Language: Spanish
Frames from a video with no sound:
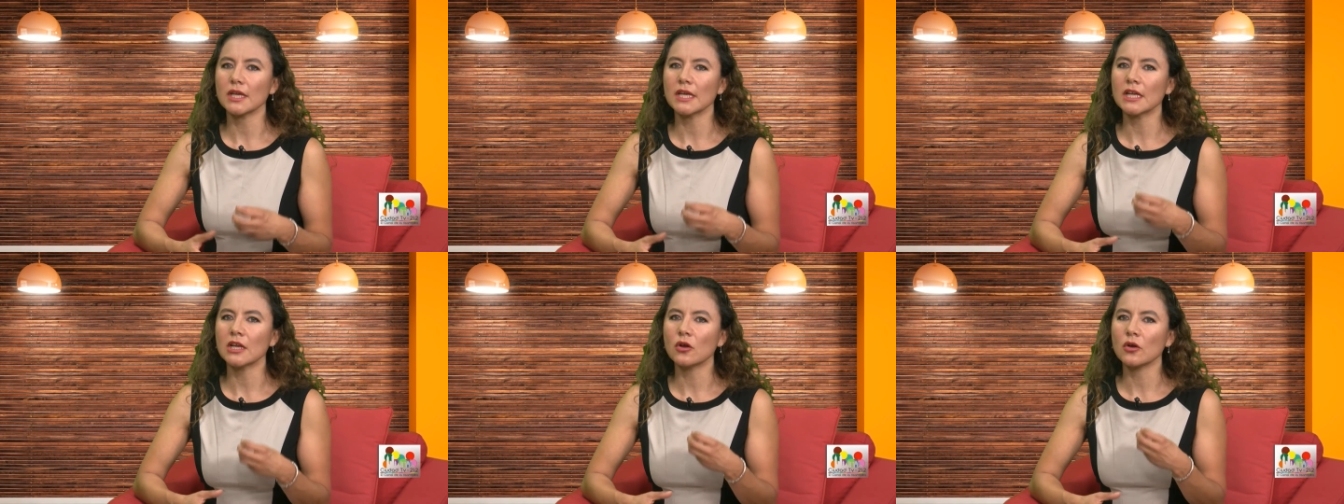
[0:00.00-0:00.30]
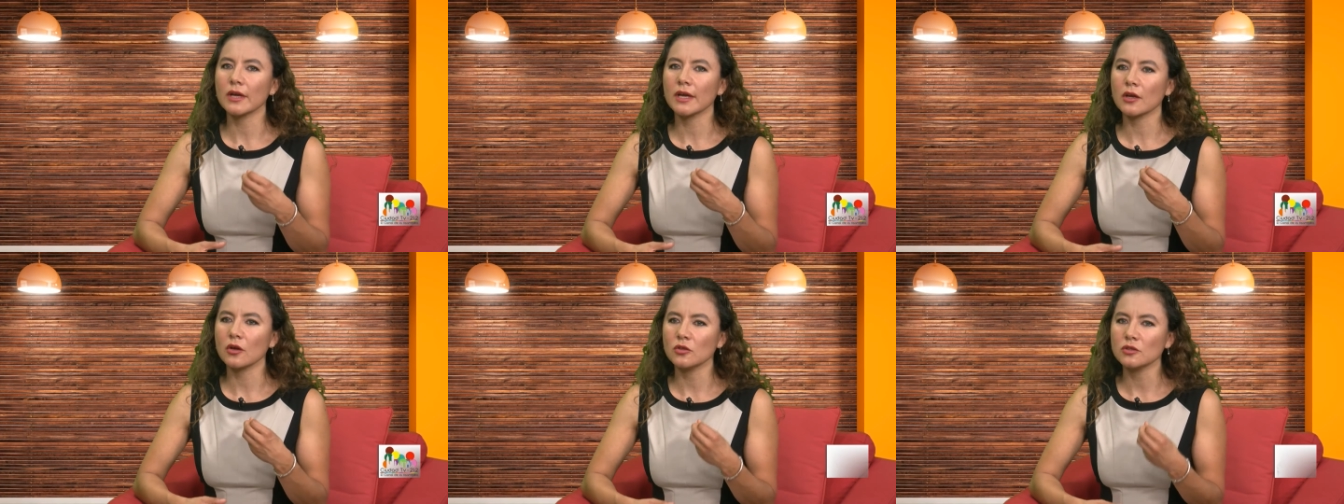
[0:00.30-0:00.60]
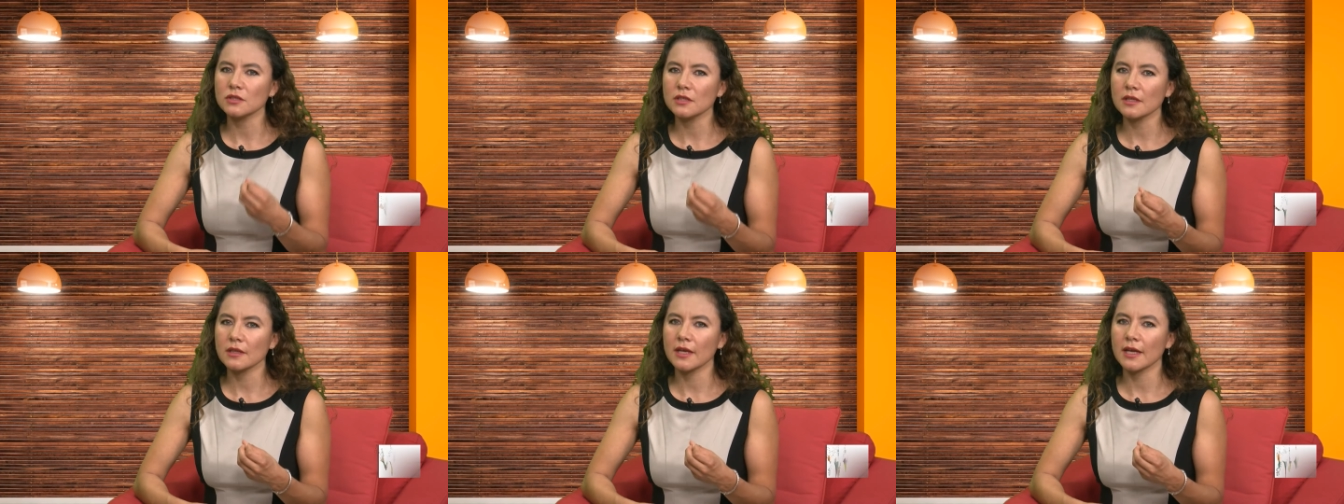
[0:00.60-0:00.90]
y lo que
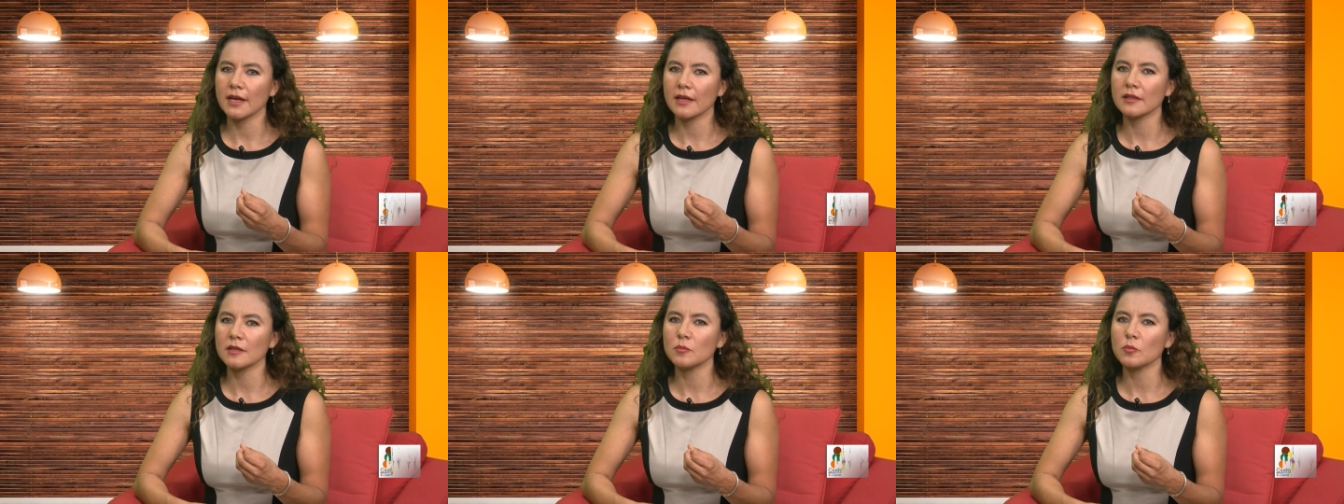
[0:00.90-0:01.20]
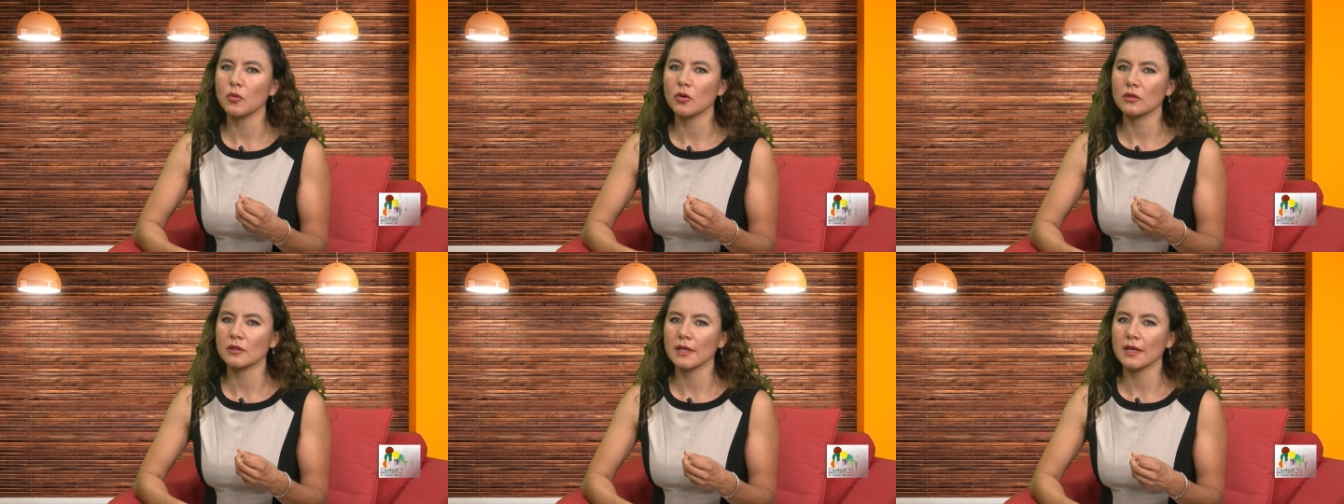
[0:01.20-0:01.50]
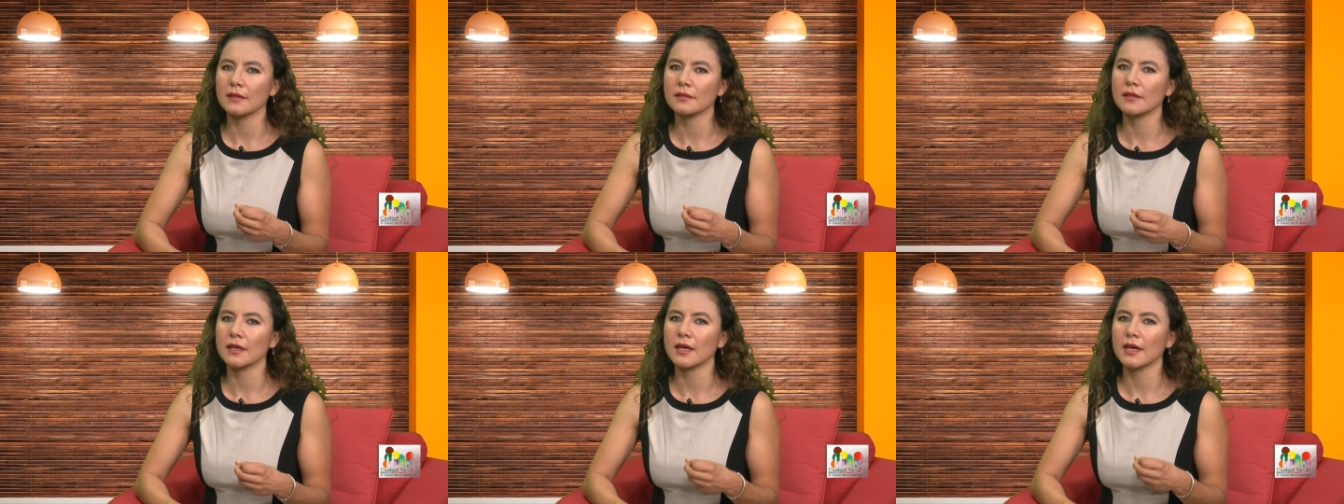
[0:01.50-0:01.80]
consideran
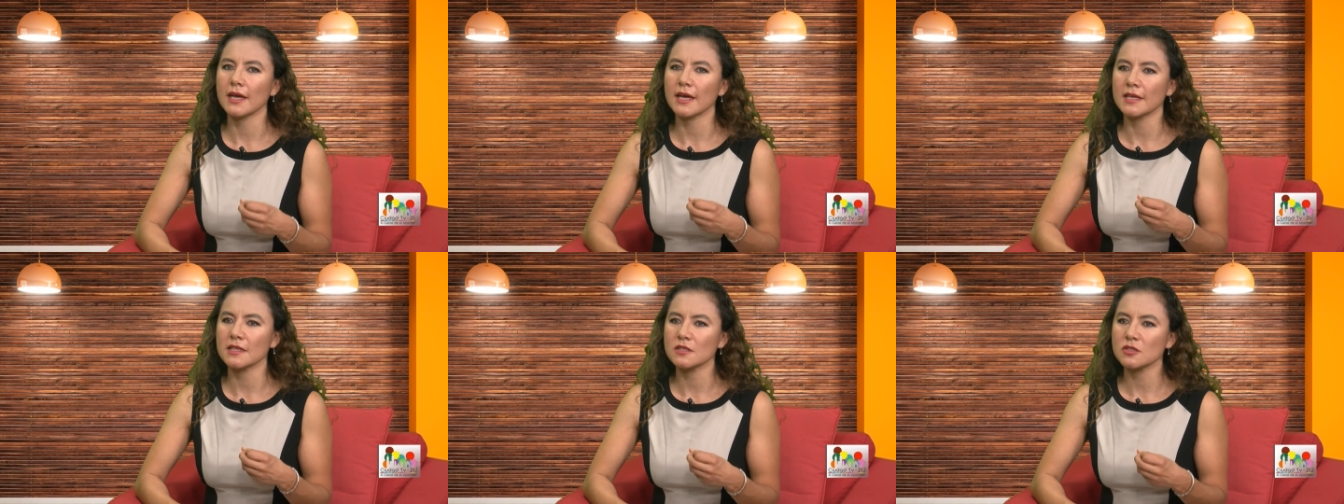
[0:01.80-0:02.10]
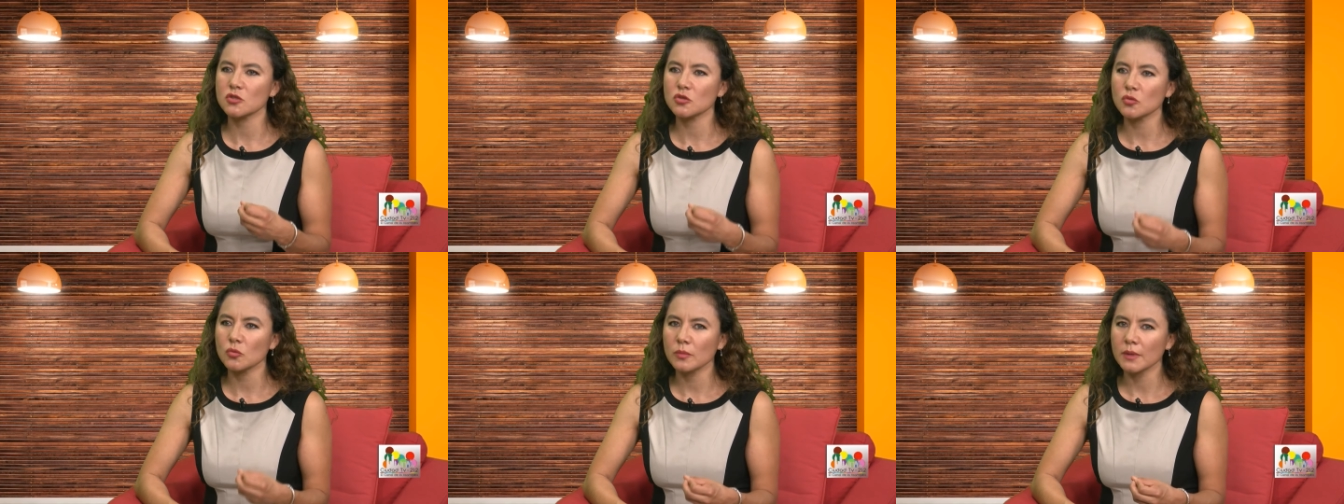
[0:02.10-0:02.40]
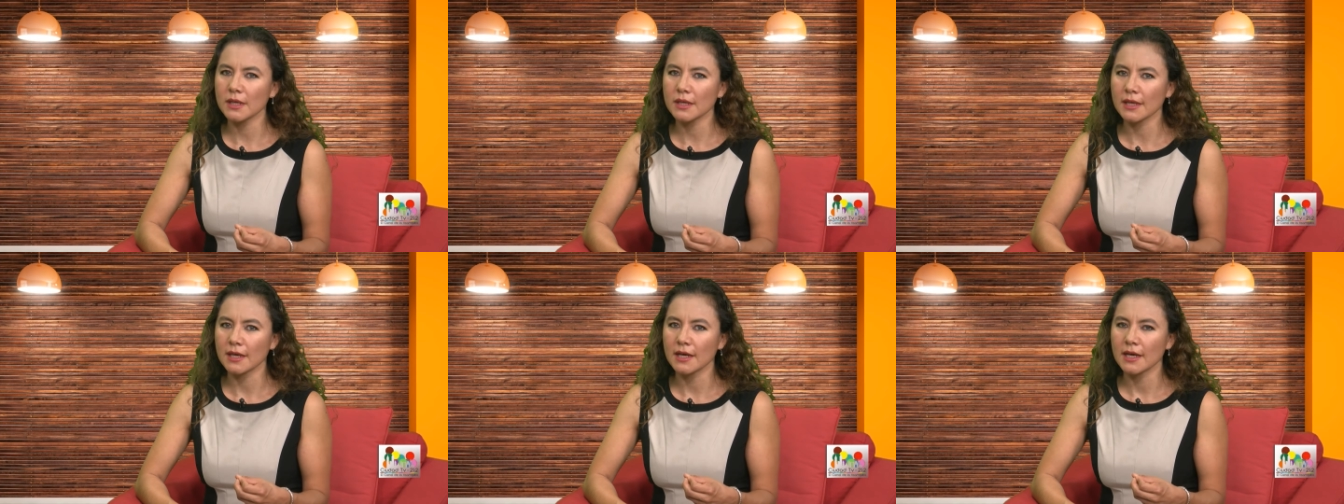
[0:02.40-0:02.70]
importante en su
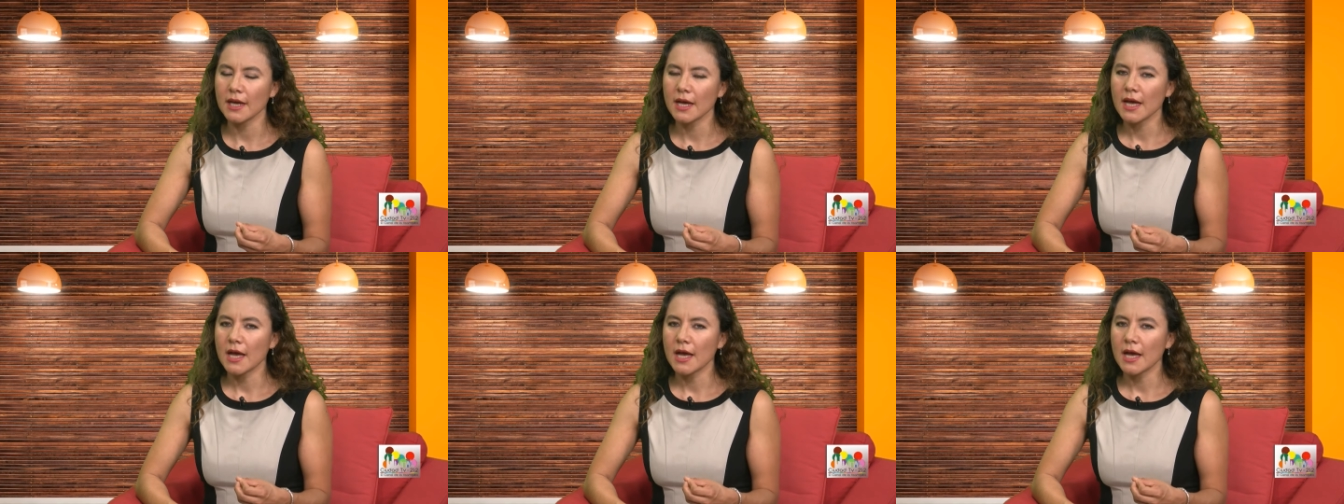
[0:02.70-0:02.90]
vida.